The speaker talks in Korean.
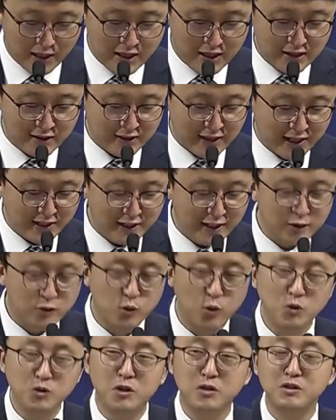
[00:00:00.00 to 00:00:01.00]
나의
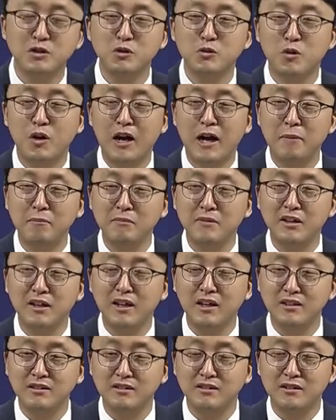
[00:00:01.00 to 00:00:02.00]
소녀들과 함께
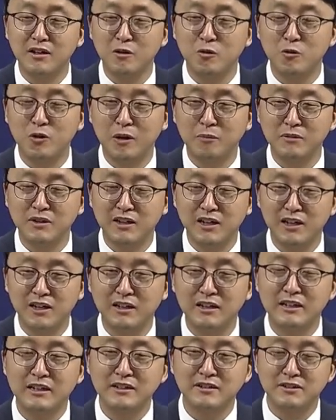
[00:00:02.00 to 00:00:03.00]
있으라고 합니다.
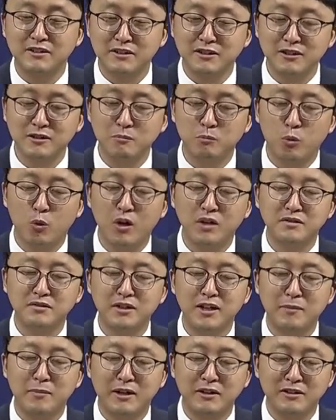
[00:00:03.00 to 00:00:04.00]
지금 보아스의
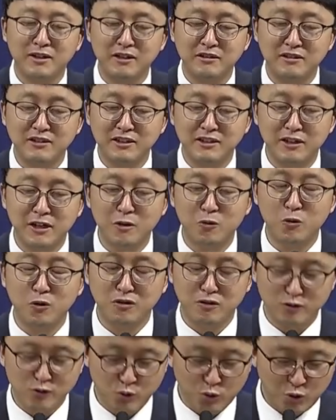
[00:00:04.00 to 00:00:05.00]
밭에는 일하고 있는
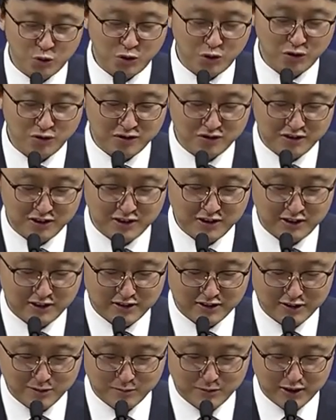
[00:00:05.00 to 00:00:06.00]
소녀들이
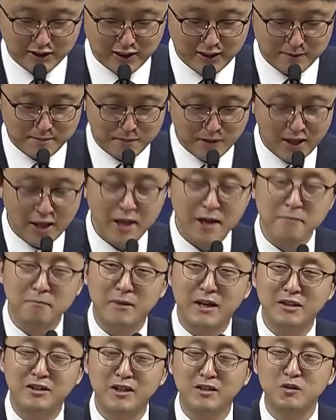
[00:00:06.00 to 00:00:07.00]
있습니다.
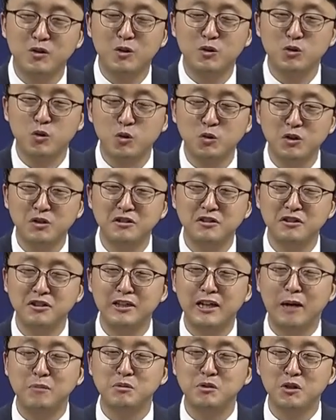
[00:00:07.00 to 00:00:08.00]
밭에서 소년들이
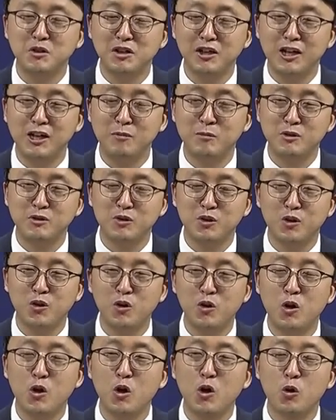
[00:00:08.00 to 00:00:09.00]
앞서 나가면서
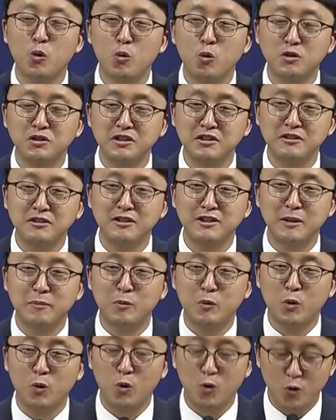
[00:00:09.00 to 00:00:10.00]
곡식을
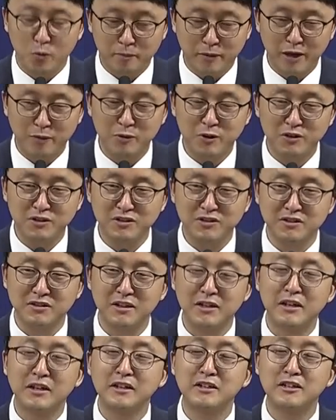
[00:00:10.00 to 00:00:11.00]
잡고 베면은
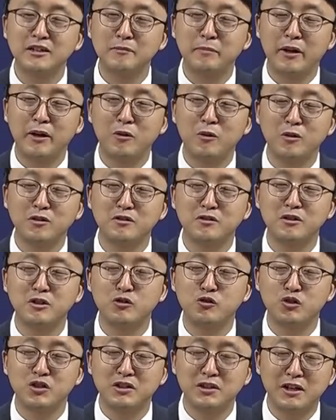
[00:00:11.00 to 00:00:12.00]
그뱀 것을
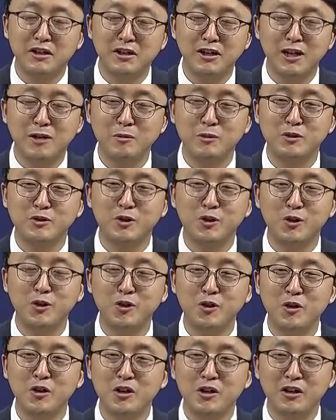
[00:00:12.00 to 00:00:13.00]
뒤따라가면서
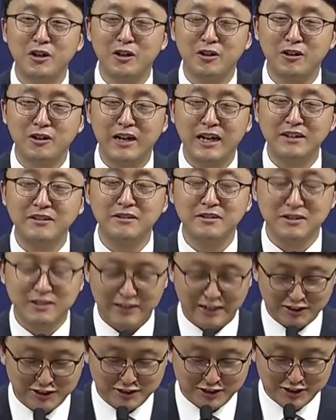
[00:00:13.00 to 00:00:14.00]
어, 한
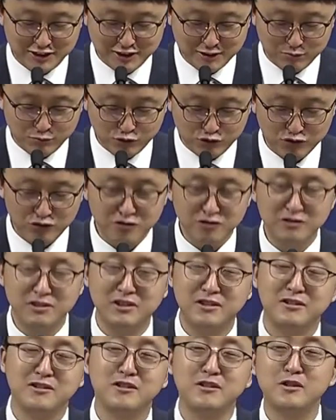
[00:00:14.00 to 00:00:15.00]
단씩 묶는
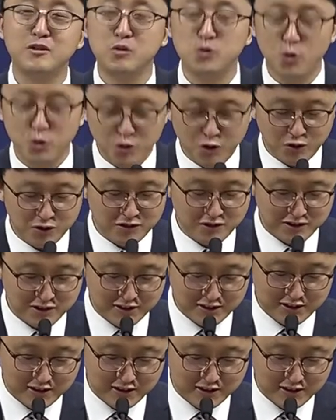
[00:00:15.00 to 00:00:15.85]
일을 소녀들이